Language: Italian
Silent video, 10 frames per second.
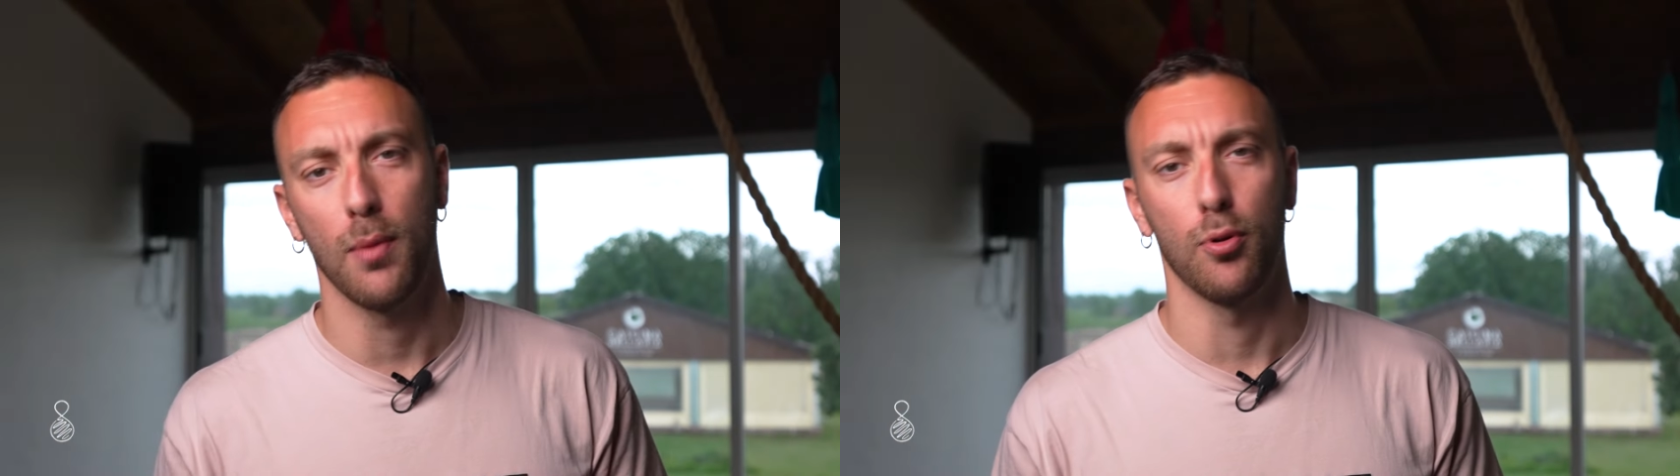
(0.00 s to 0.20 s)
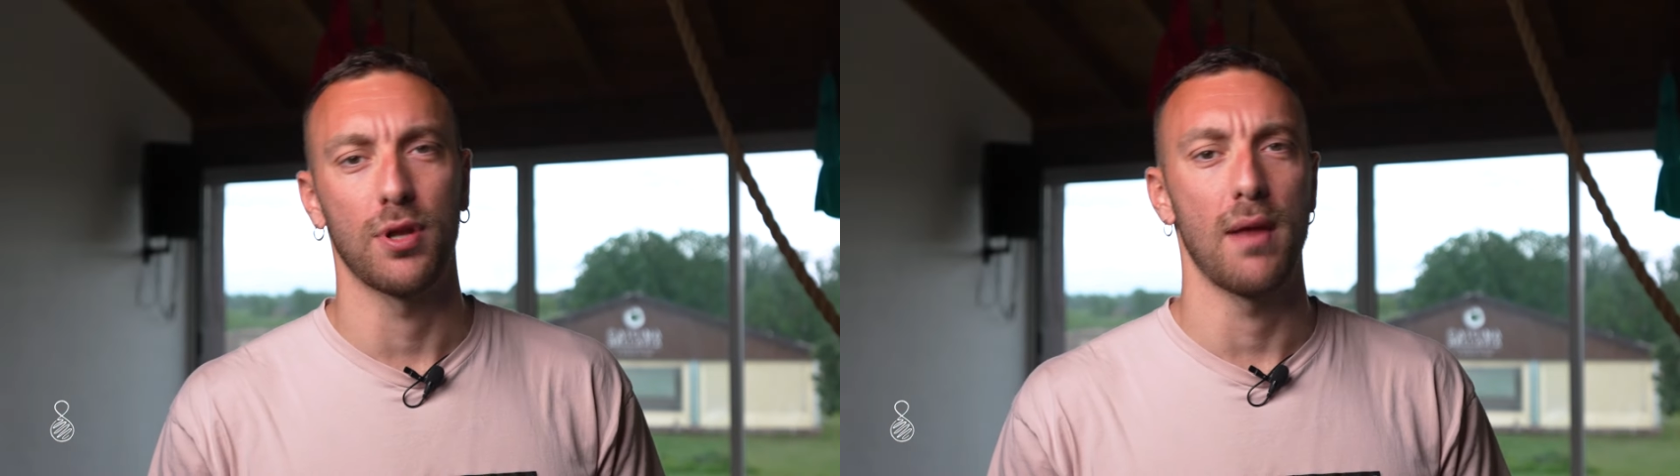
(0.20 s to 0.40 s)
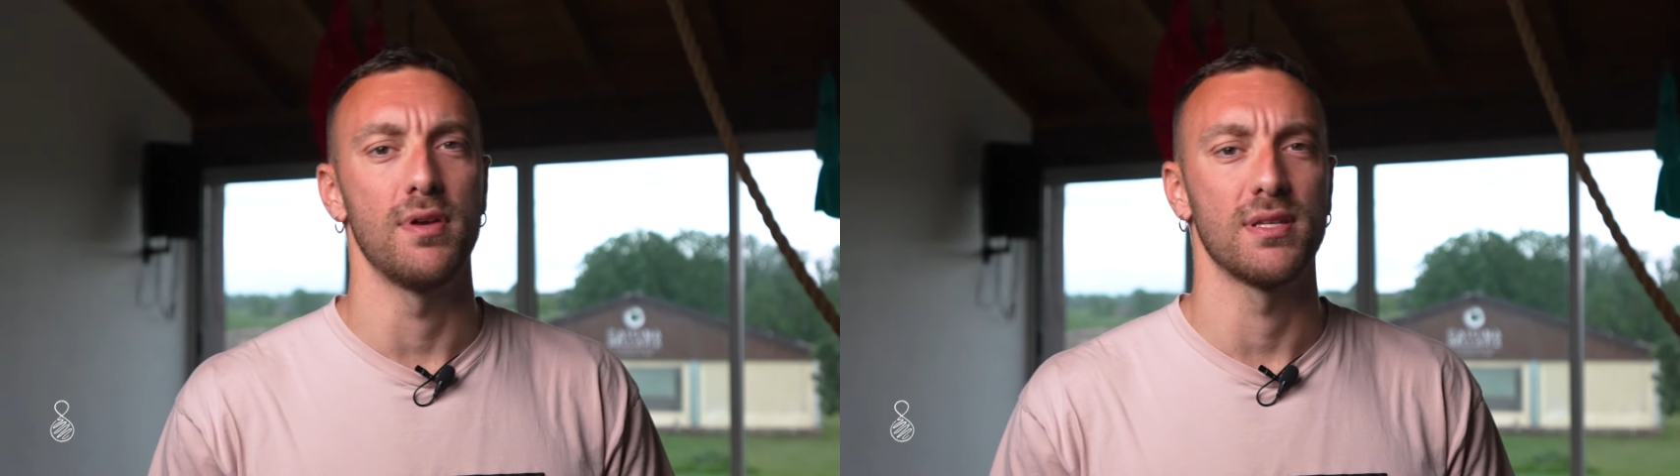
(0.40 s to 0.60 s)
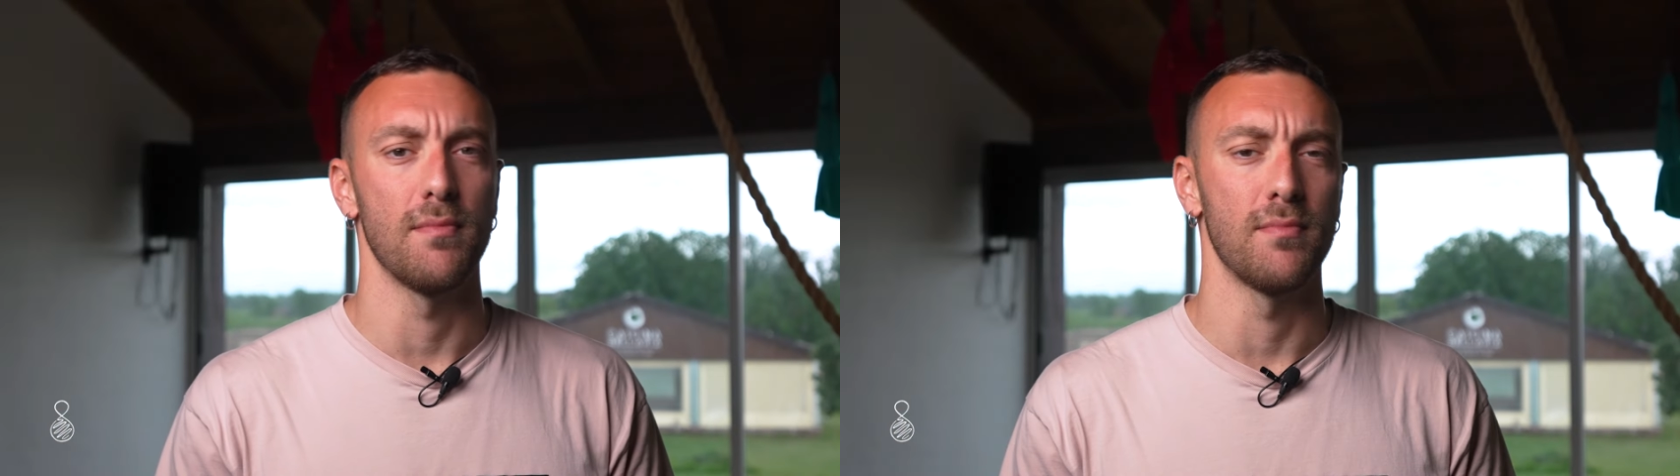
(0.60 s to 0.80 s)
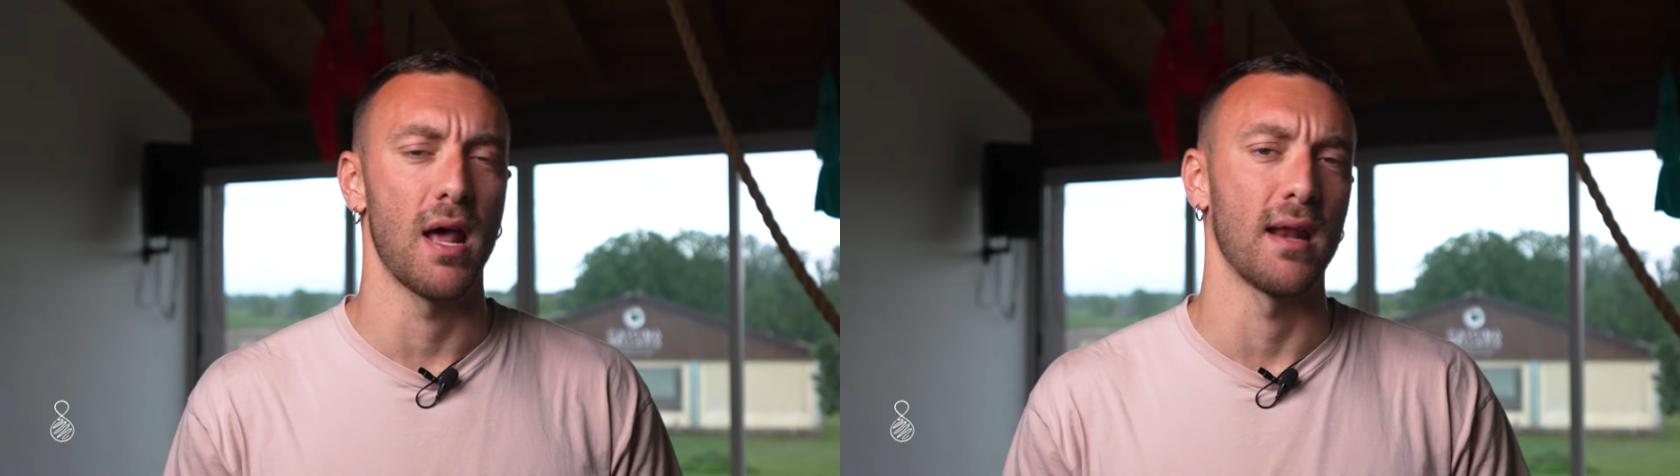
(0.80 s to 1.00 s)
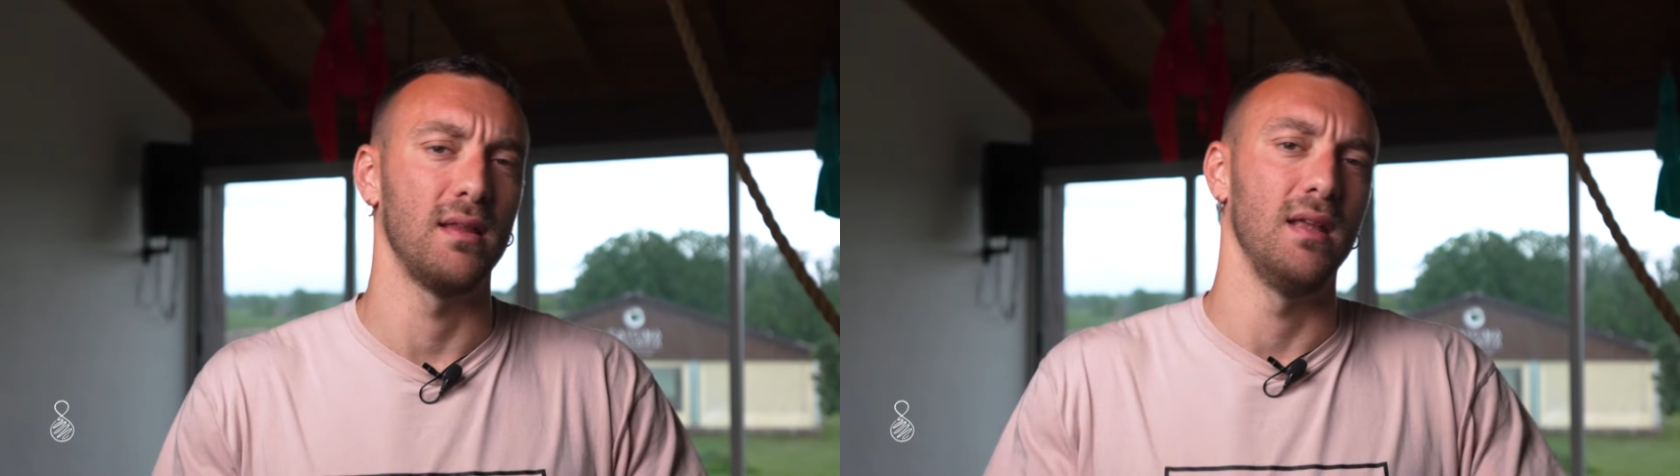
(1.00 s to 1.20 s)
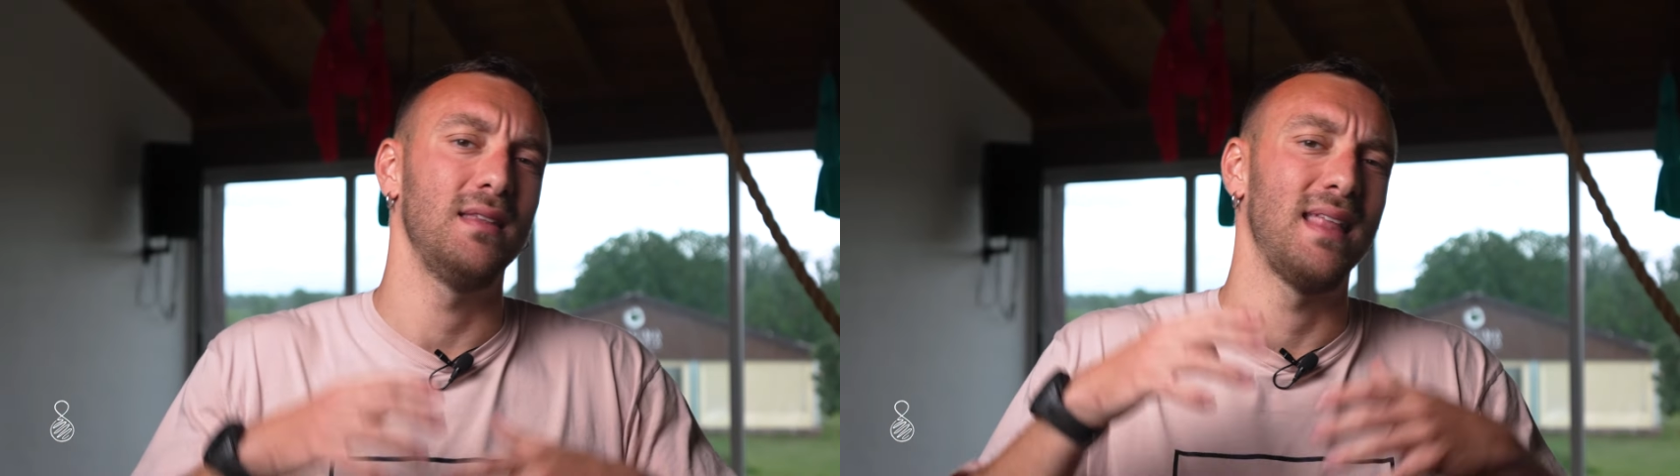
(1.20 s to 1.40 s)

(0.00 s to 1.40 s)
che potrebbe sembrarti